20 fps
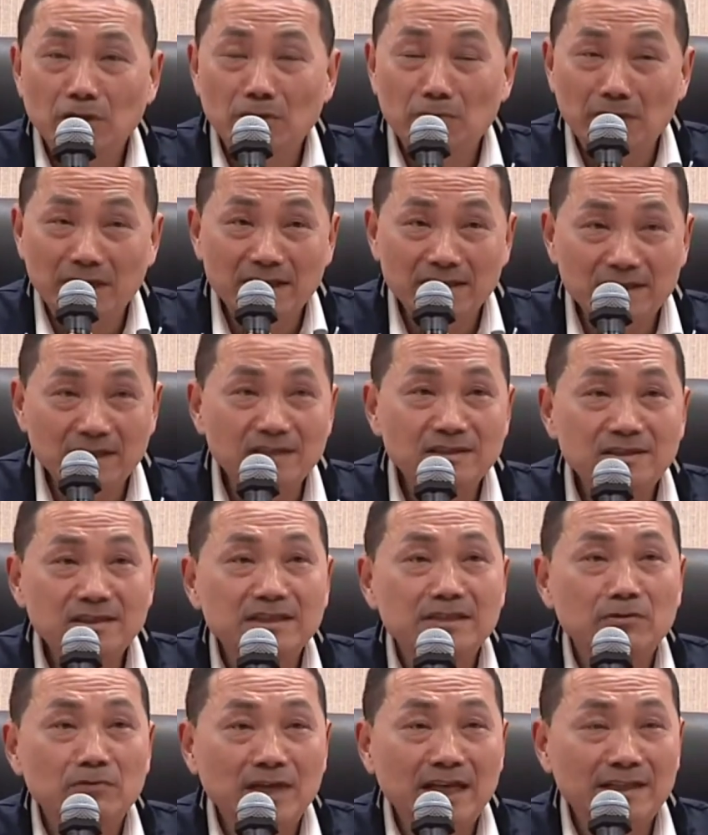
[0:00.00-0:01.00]
所以为了这个
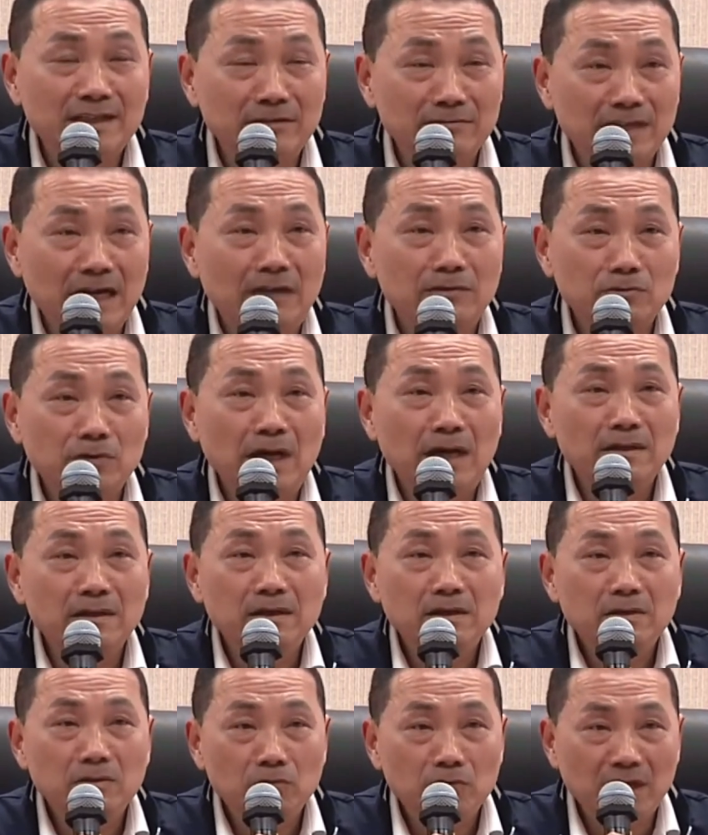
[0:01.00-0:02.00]
事情，我来到党
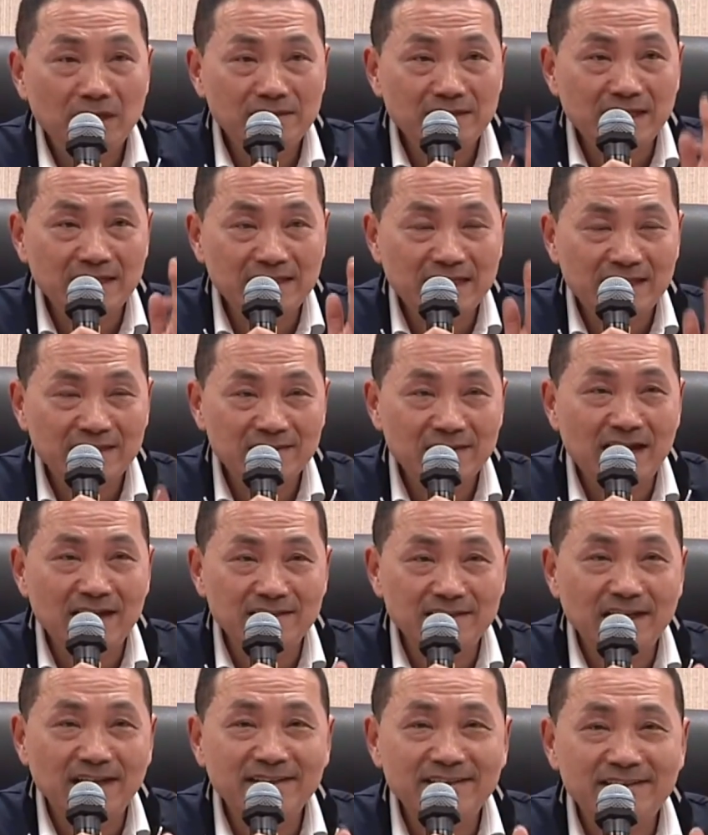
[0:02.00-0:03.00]
团，我要再给
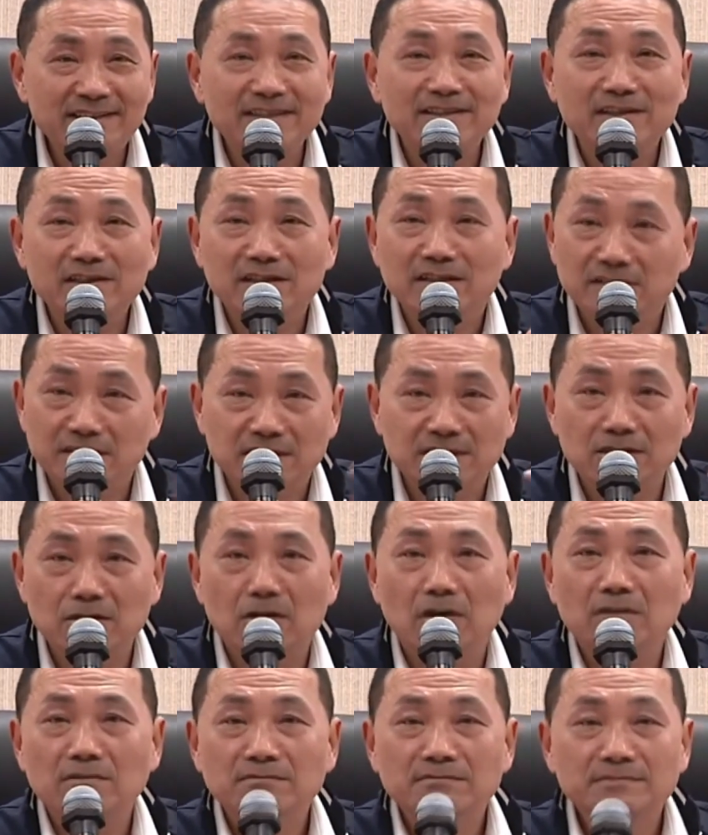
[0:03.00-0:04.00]
大家第二个
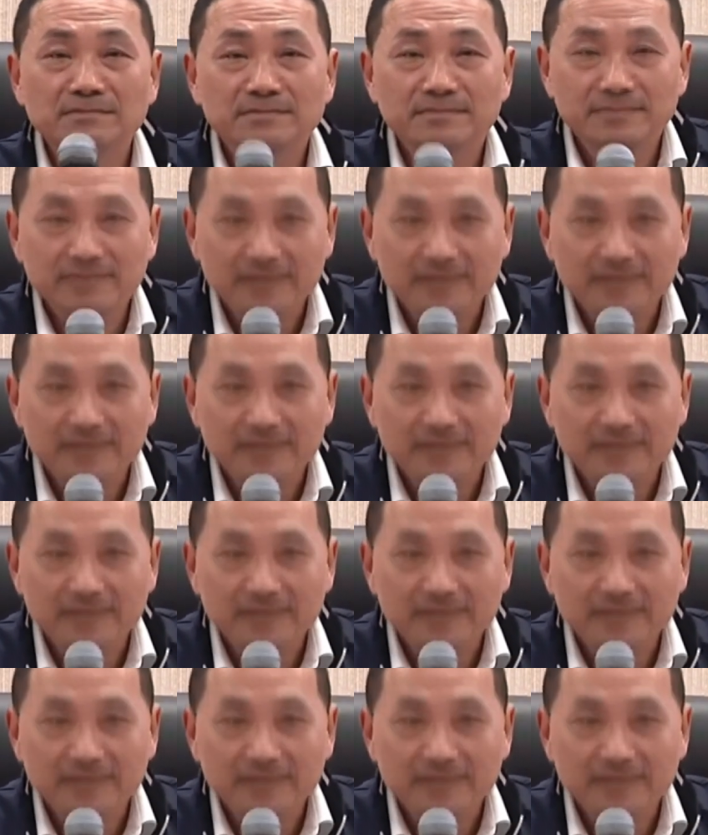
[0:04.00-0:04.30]
鞠躬，